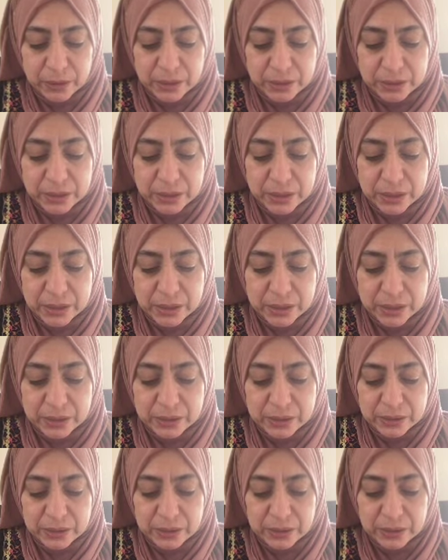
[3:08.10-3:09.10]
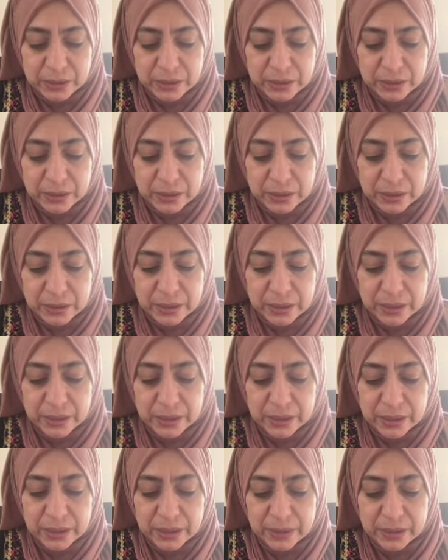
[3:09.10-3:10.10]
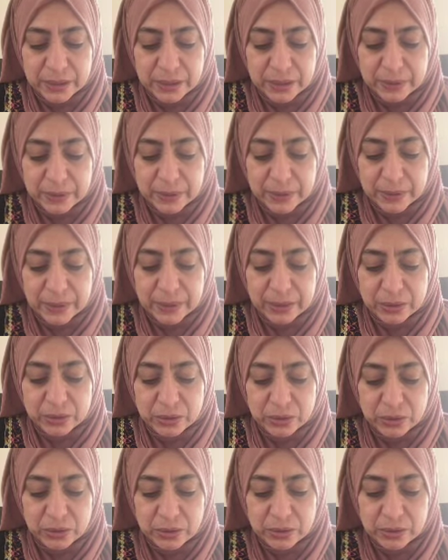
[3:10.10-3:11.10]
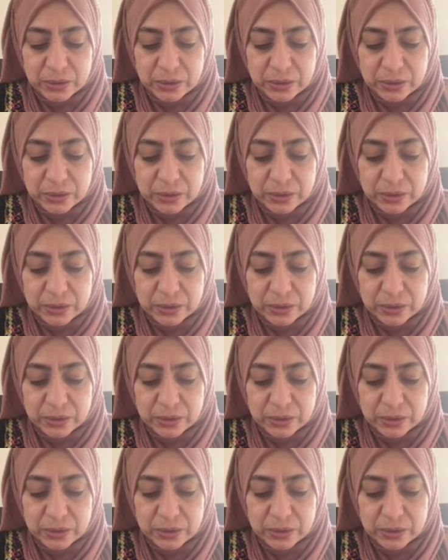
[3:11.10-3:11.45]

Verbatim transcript: دي كانت الحاجة اللي معانا النهاردة